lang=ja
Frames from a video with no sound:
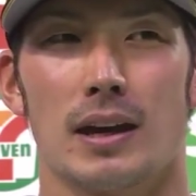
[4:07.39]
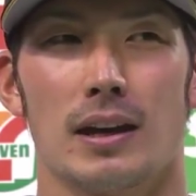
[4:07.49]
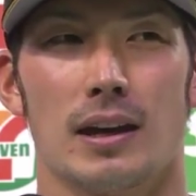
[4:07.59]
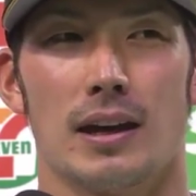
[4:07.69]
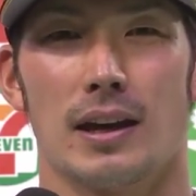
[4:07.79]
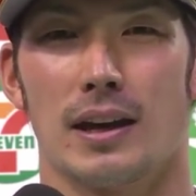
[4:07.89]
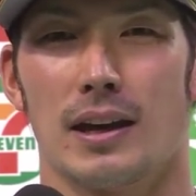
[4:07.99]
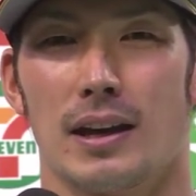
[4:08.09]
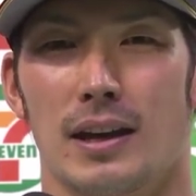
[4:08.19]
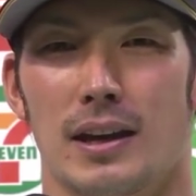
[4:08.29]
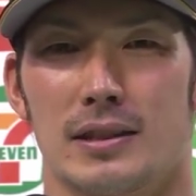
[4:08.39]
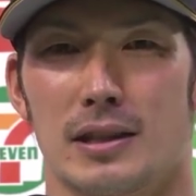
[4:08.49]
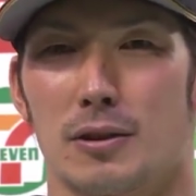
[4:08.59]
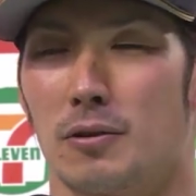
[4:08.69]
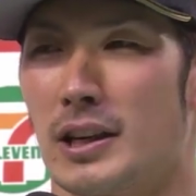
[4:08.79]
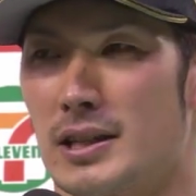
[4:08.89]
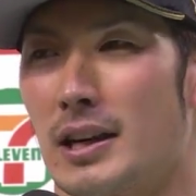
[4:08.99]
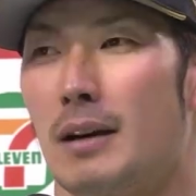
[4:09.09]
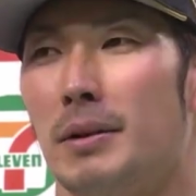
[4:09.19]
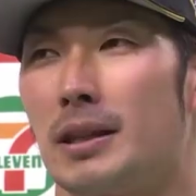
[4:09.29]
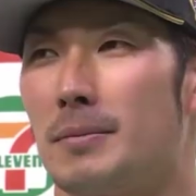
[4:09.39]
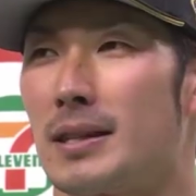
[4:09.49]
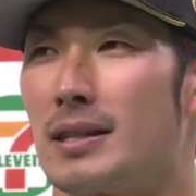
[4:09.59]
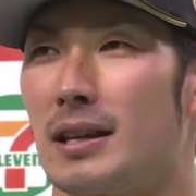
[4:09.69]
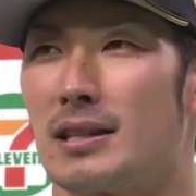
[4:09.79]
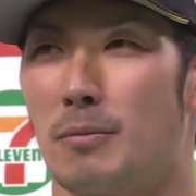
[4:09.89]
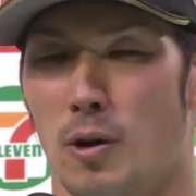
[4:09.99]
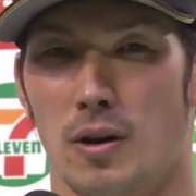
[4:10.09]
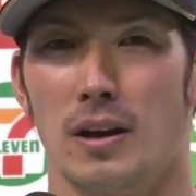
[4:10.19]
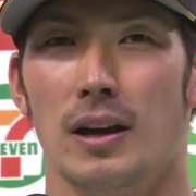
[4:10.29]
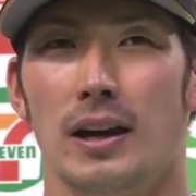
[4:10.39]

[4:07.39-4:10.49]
えー、全力を出して頑張っています明日も、